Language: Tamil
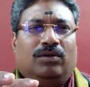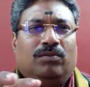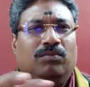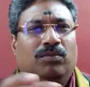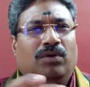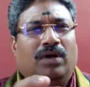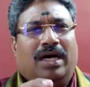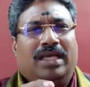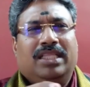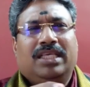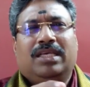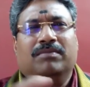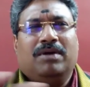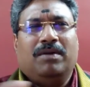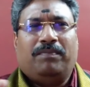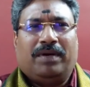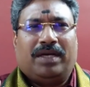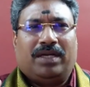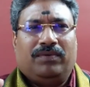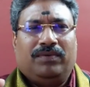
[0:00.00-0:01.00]
ரொம்ப
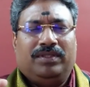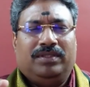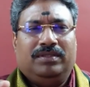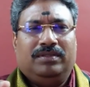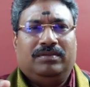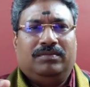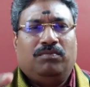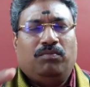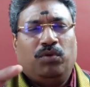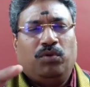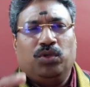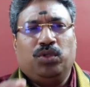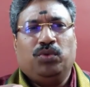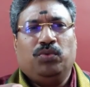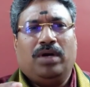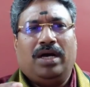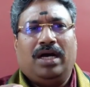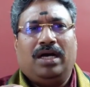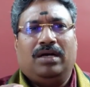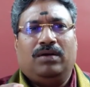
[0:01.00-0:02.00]
அதிகமாக பரவுது
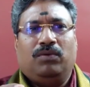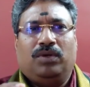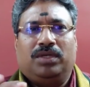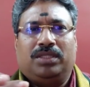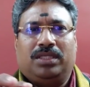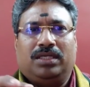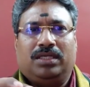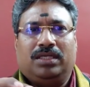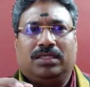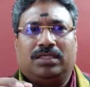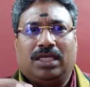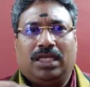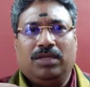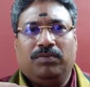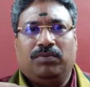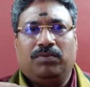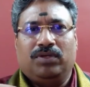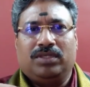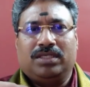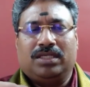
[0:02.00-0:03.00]
பொதுவாக ஒருத்தருக்கு சளி
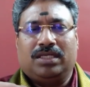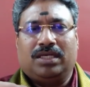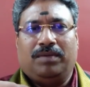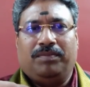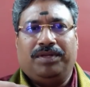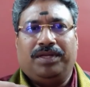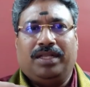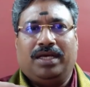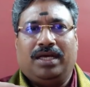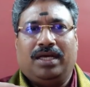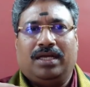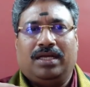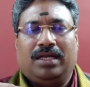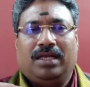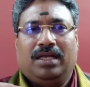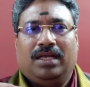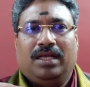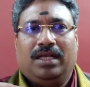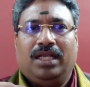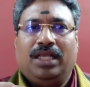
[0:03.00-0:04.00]
பிடிச்சிருக்கு அப்படின்னா
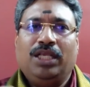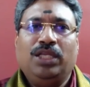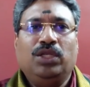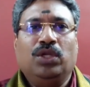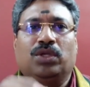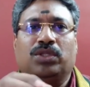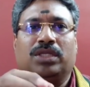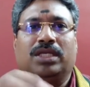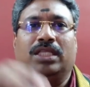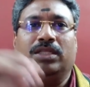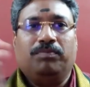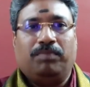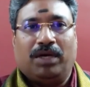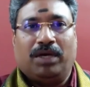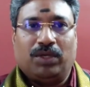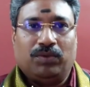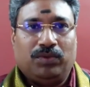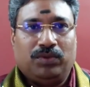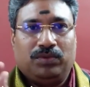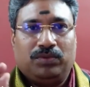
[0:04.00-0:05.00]
இன்னொருத்தருக்கு அது
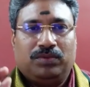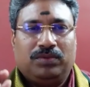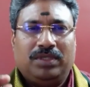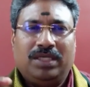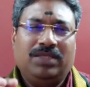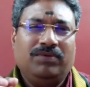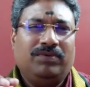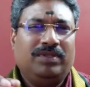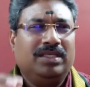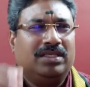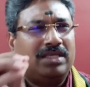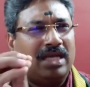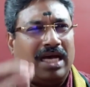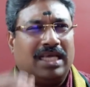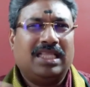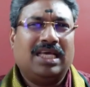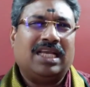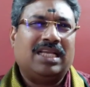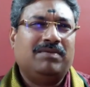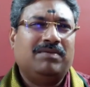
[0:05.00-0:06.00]
பரவும் இது வந்து
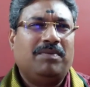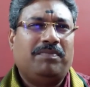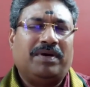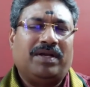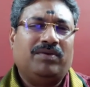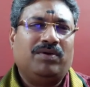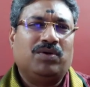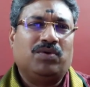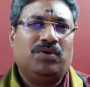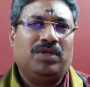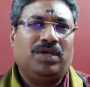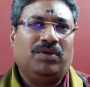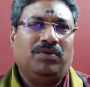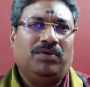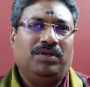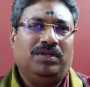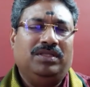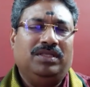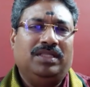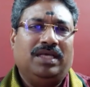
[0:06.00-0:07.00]
சாதாரணமாக பரவக்கூடிய
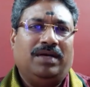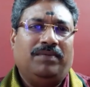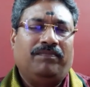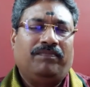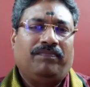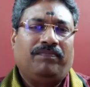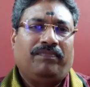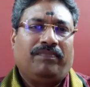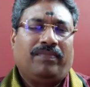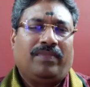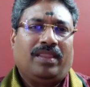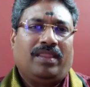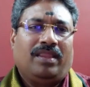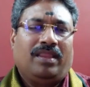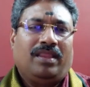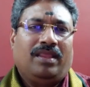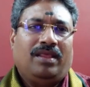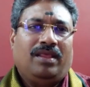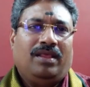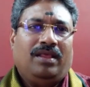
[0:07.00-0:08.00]
ஒரு இதுதான்
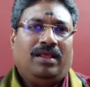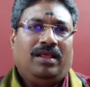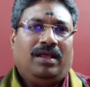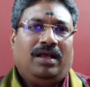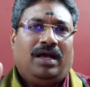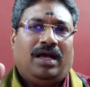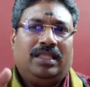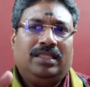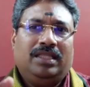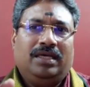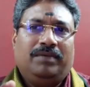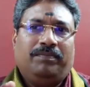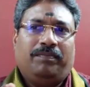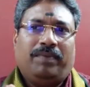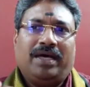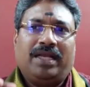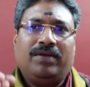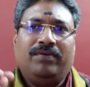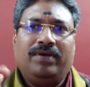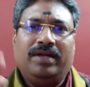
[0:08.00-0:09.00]
அந்த
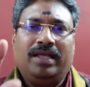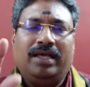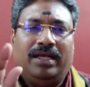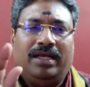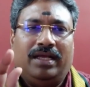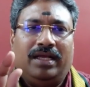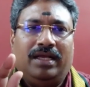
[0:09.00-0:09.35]
பரவன